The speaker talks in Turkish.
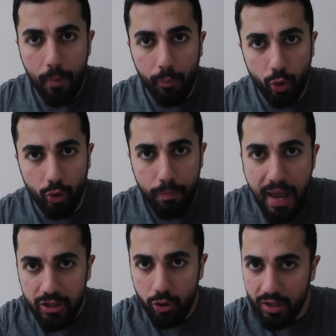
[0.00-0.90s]
Bunun
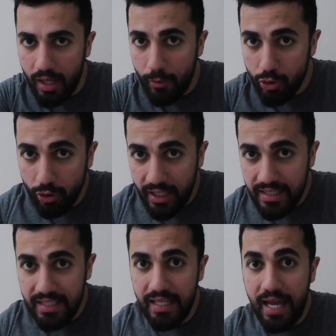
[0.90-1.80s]
5 dolarını Amazon
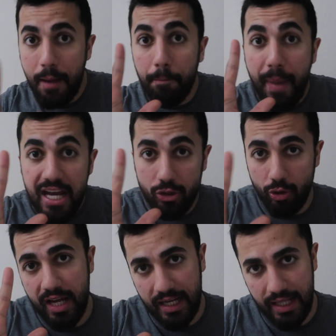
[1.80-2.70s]
kesti. 5
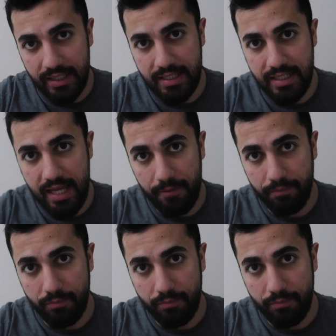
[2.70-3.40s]
dolar kaldı sizde.